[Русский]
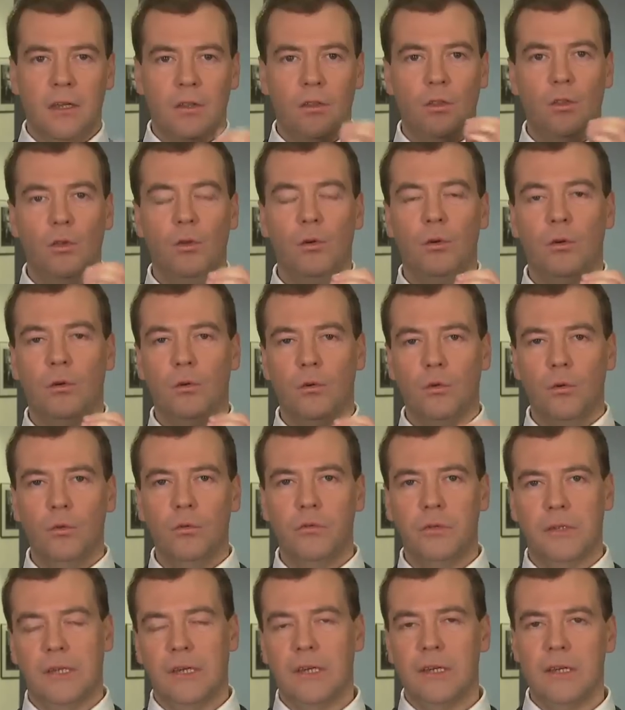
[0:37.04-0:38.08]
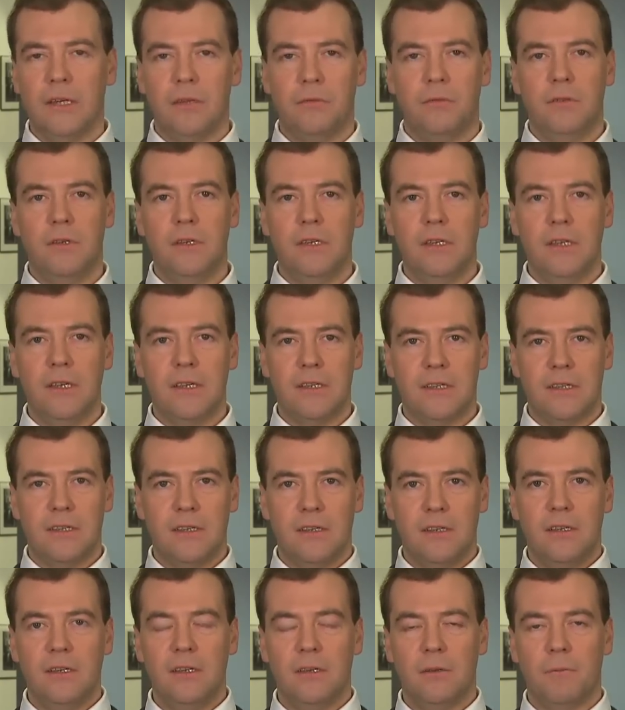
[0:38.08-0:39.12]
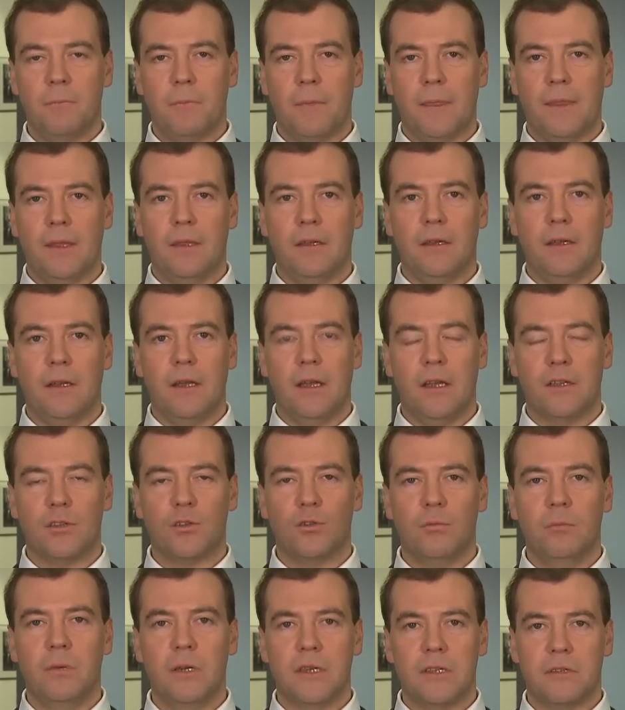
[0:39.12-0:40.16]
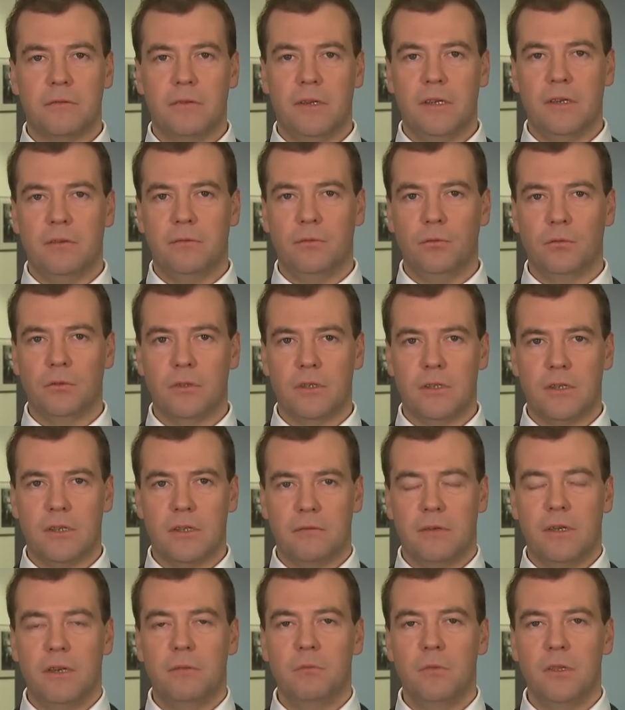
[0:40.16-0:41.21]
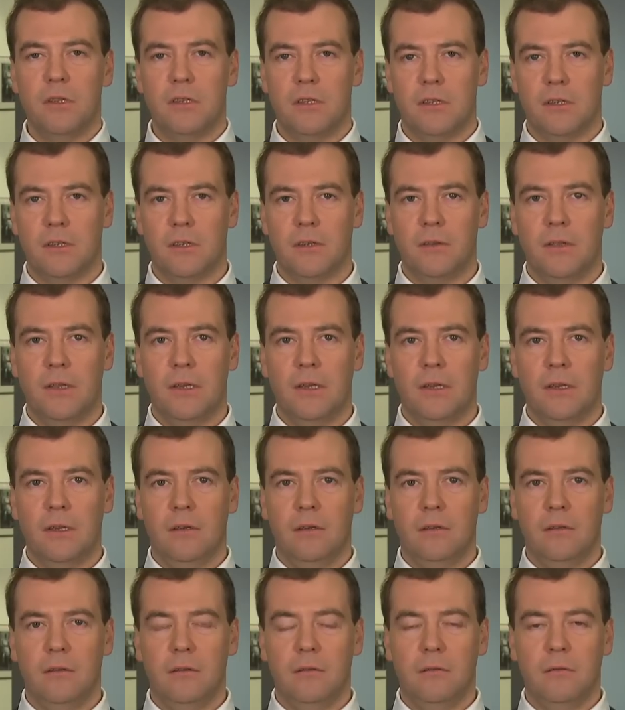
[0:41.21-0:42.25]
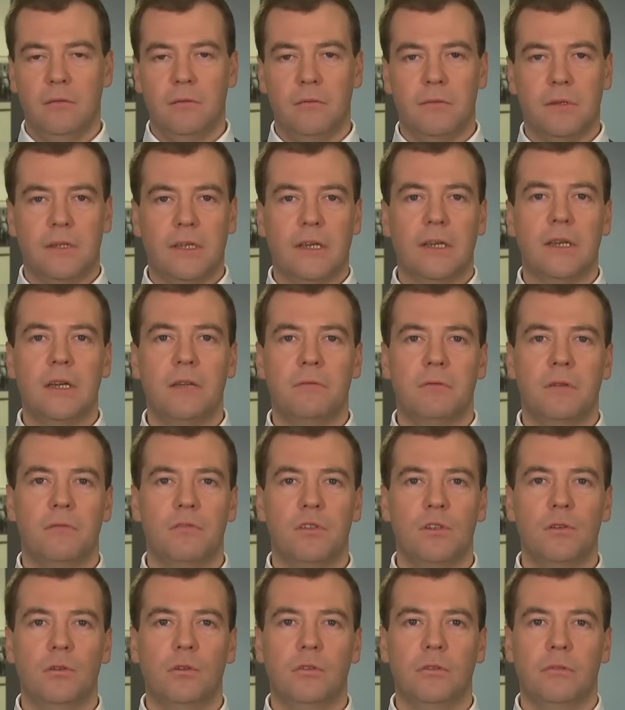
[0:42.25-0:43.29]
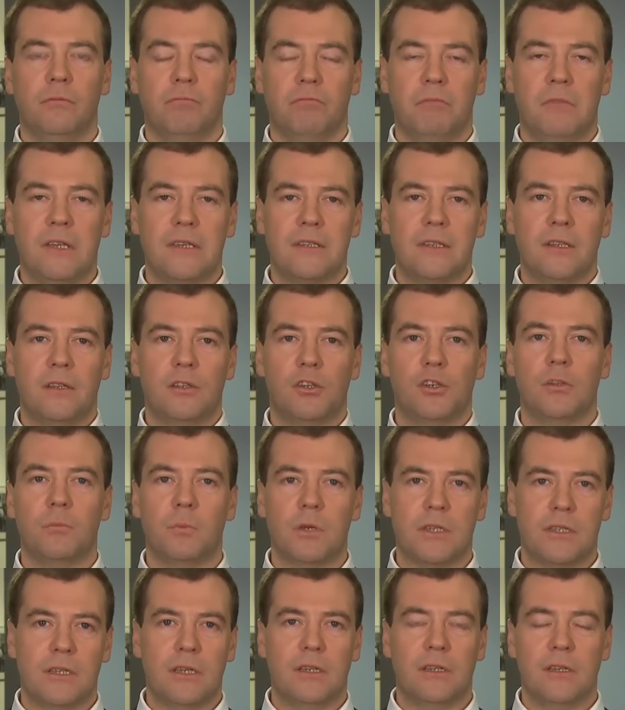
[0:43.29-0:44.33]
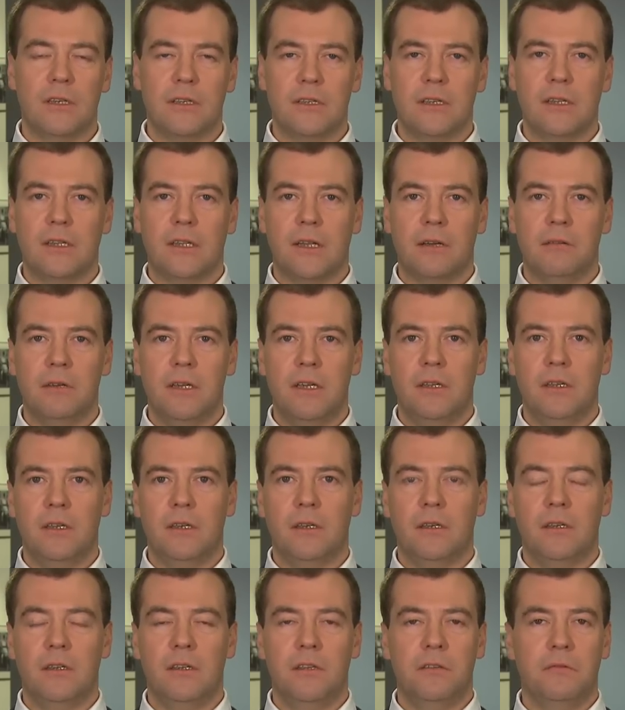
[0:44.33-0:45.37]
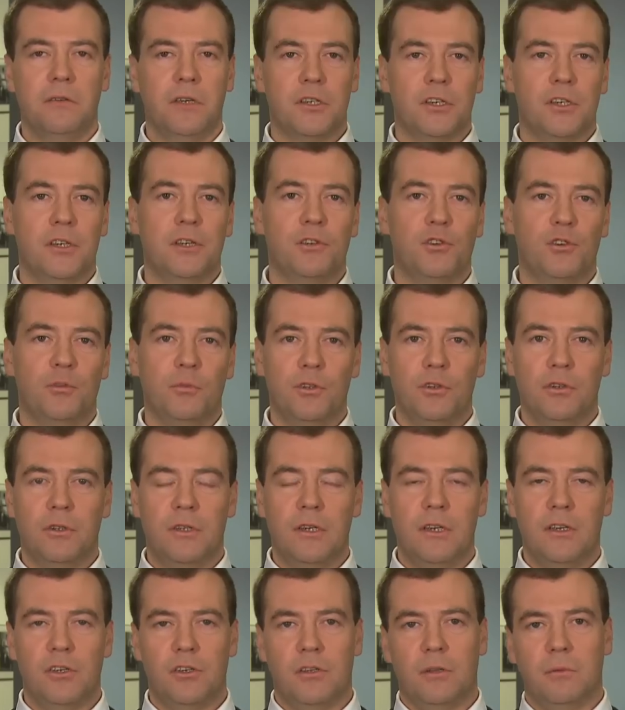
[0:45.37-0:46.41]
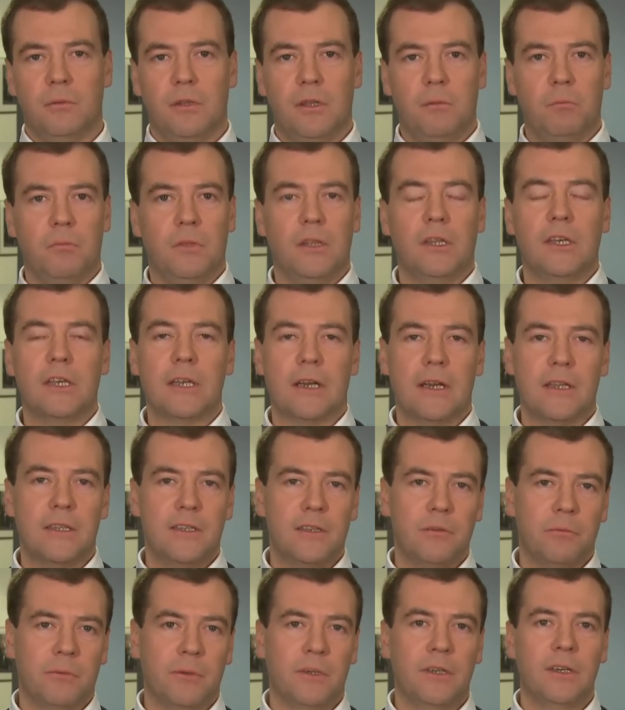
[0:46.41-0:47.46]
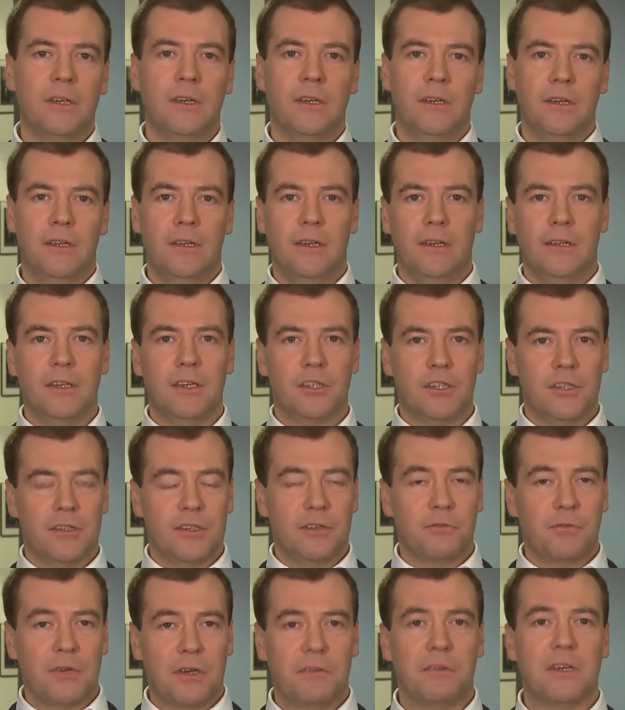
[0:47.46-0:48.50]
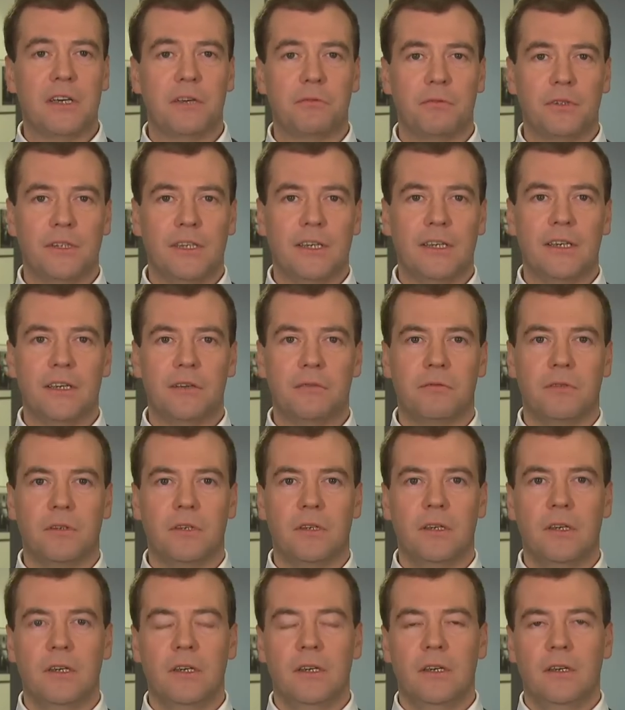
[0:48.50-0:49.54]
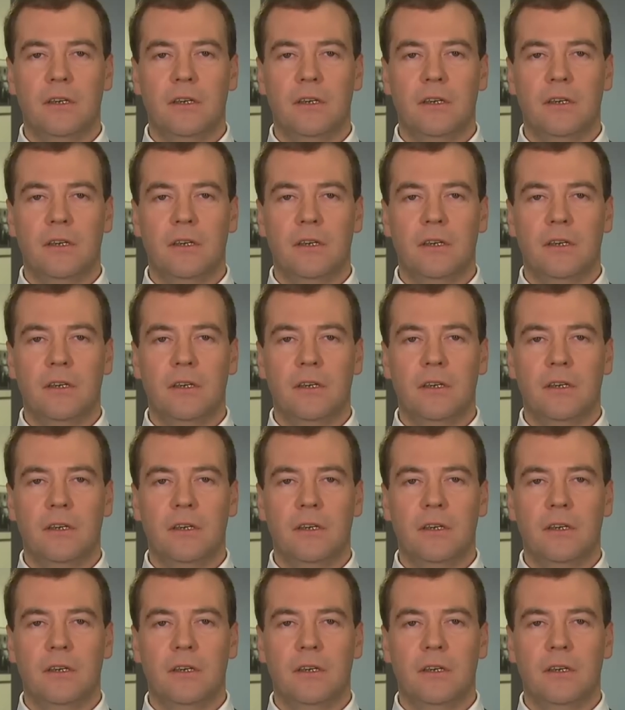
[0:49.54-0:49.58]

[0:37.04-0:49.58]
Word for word: Но у фотографии есть и а, особая своя функция, своя миссия. Фотография в силу достаточной простоты изготовления, неважно о чем идет речь, дагеротип или даже цифровая фотография,